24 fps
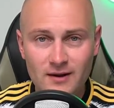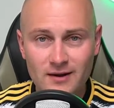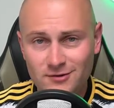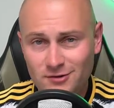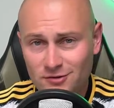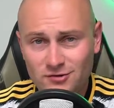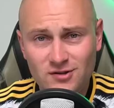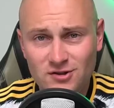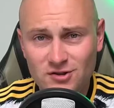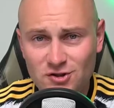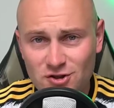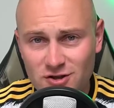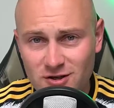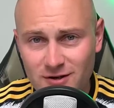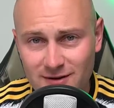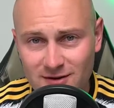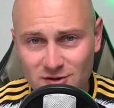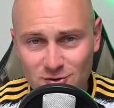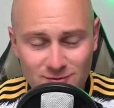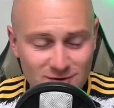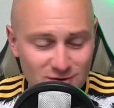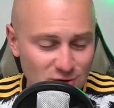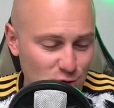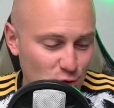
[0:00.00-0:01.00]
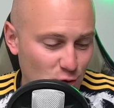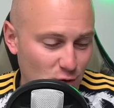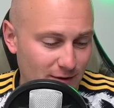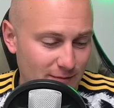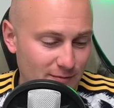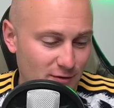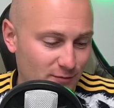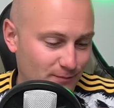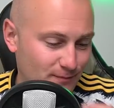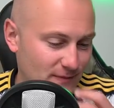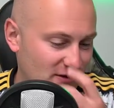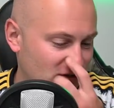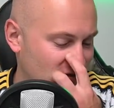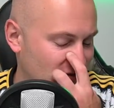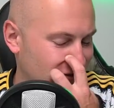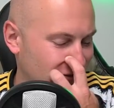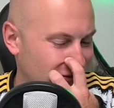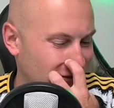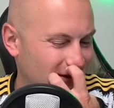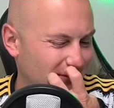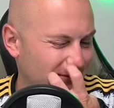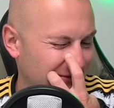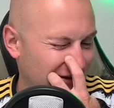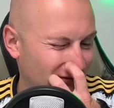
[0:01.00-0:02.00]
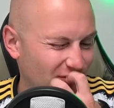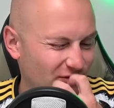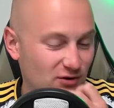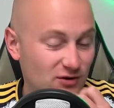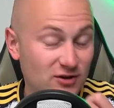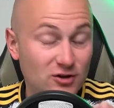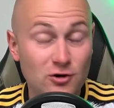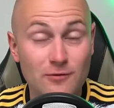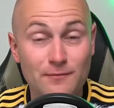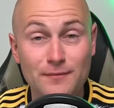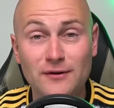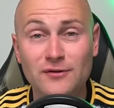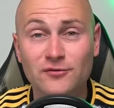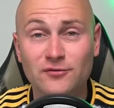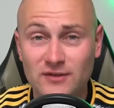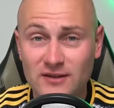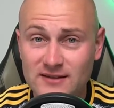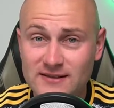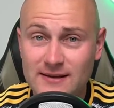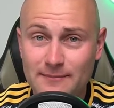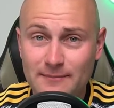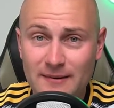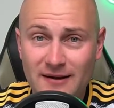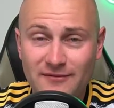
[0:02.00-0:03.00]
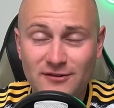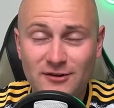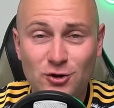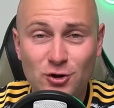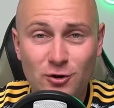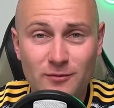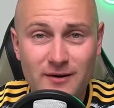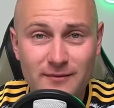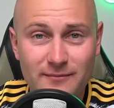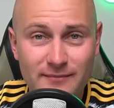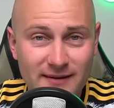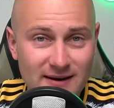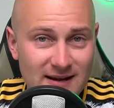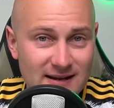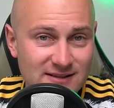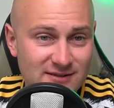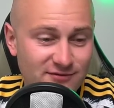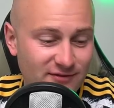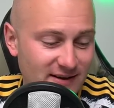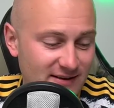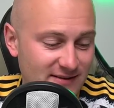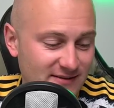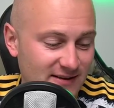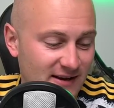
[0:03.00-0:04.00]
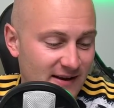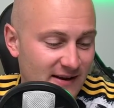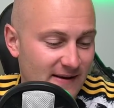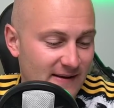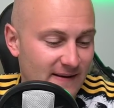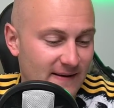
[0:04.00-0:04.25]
To też trzeba trzymać kciuki, bo 5 na 7 trafionych kuponów to jest naprawdę dobry bilans, więc